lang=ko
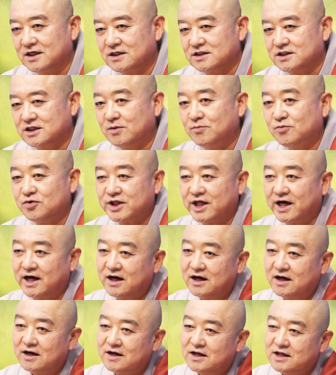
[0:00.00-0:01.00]
전부
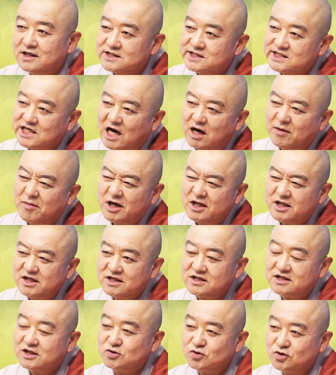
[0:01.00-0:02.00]
다 4만
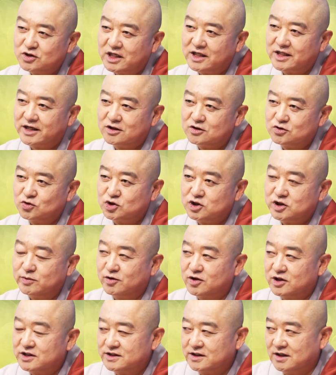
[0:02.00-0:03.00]
2천 유자나를
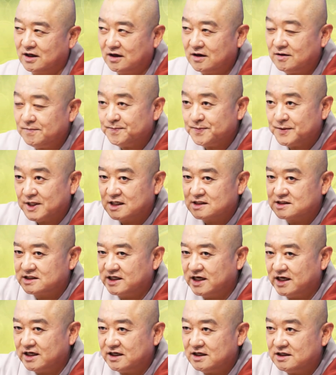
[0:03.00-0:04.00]
중심으로 해서
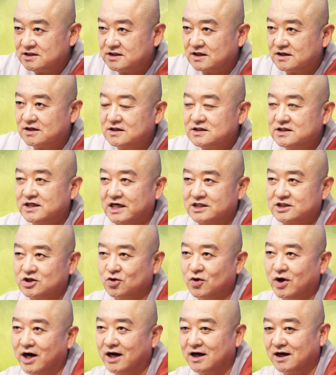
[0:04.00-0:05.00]
제1천은
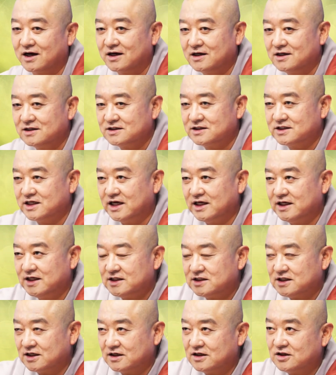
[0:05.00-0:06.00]
사천왕,
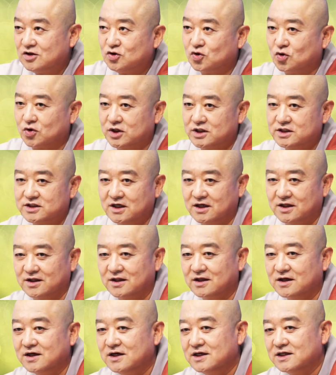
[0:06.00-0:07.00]
제2천은 도리천,
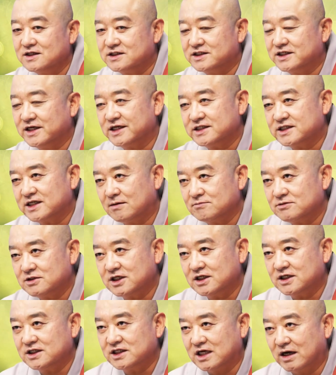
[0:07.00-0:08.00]

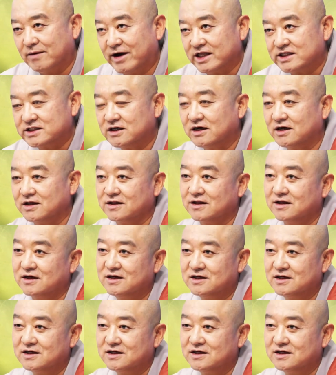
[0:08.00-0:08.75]
제3천은 야마천,